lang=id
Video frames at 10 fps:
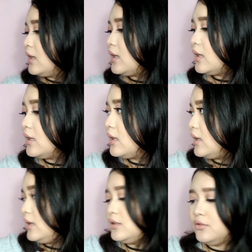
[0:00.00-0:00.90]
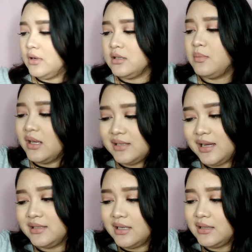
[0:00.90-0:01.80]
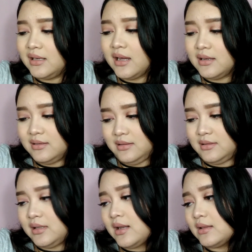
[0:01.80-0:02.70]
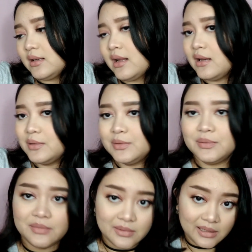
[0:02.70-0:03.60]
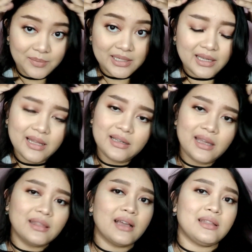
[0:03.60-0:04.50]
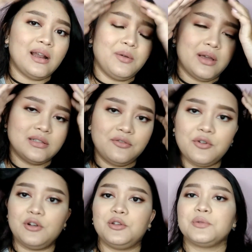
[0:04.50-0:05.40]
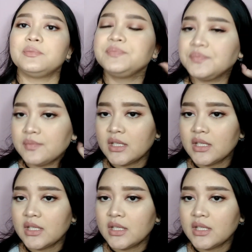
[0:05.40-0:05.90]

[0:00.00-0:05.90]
Uh, ini jujur aja biasa aja, tidak tidak terlalu bisa kalian lihat nggak terlalu ngasih volume.